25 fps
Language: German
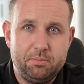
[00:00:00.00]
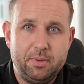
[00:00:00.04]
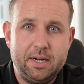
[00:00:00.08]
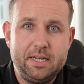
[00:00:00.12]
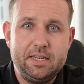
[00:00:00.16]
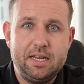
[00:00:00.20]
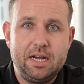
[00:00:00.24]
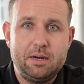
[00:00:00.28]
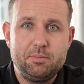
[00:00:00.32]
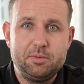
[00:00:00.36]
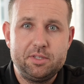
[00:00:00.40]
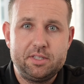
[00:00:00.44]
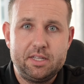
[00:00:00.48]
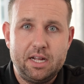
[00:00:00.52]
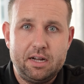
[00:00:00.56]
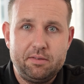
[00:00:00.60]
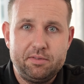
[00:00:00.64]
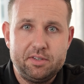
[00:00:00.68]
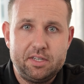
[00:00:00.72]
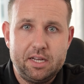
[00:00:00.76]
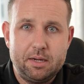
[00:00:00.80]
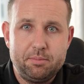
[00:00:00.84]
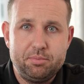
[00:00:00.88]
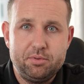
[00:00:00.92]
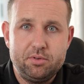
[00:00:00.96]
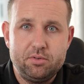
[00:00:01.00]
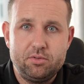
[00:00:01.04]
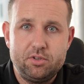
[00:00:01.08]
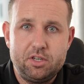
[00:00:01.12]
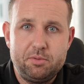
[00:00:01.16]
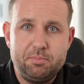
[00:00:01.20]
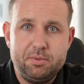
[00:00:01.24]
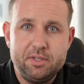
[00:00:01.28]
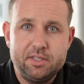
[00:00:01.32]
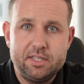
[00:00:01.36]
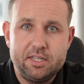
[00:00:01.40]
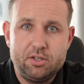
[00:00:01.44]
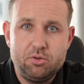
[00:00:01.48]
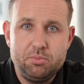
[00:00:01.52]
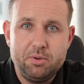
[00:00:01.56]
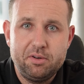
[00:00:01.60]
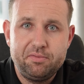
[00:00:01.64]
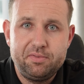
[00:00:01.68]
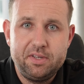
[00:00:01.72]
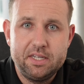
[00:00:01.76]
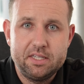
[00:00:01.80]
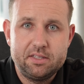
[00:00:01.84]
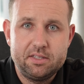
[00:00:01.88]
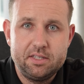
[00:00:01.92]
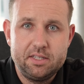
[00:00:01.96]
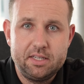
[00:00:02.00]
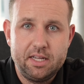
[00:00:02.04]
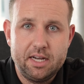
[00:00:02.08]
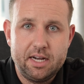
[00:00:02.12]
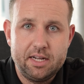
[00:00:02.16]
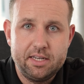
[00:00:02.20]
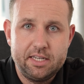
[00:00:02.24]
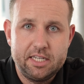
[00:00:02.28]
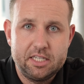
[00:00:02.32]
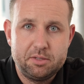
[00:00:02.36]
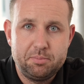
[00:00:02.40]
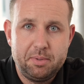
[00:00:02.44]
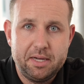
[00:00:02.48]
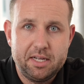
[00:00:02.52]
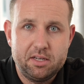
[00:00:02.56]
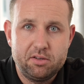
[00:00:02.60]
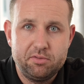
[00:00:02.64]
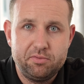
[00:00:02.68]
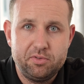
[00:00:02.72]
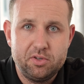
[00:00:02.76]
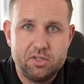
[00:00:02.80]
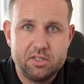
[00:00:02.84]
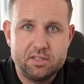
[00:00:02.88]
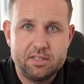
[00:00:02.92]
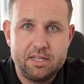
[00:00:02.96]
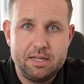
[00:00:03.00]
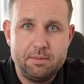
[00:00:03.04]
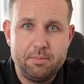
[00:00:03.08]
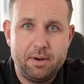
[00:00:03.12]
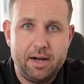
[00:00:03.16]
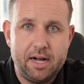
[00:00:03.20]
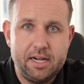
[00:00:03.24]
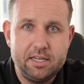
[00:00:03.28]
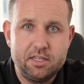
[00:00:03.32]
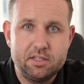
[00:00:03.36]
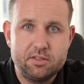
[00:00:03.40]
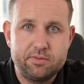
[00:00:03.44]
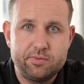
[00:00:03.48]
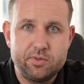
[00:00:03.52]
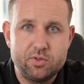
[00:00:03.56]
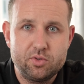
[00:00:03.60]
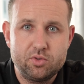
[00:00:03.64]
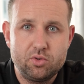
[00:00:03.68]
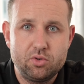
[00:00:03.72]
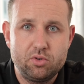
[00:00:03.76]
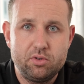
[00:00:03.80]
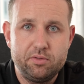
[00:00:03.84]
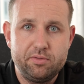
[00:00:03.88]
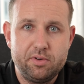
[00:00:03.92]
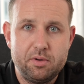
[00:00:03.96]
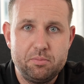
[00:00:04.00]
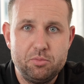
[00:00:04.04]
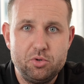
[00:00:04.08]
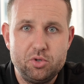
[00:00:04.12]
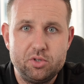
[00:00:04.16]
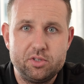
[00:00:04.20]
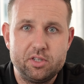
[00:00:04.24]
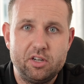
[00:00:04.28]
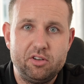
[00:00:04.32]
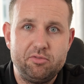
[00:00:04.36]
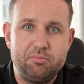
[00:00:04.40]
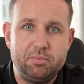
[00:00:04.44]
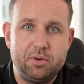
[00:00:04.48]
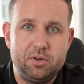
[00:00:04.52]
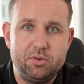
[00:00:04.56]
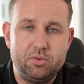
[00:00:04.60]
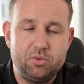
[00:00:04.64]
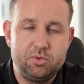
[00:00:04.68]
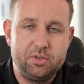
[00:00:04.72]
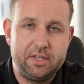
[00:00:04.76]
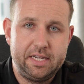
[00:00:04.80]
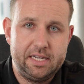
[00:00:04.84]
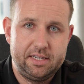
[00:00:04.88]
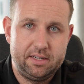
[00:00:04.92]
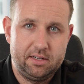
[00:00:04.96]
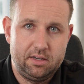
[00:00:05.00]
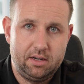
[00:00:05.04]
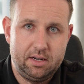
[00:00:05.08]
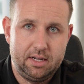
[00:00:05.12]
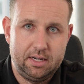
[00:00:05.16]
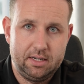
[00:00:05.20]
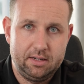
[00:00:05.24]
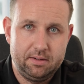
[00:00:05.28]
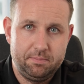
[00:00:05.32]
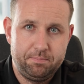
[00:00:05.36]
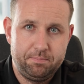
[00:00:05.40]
Mein Name ist David Tappe und ich bin seit über 14 Jahren Experte für das Thema Altersvorsorge, Vermögensaufbau und Geldanlage.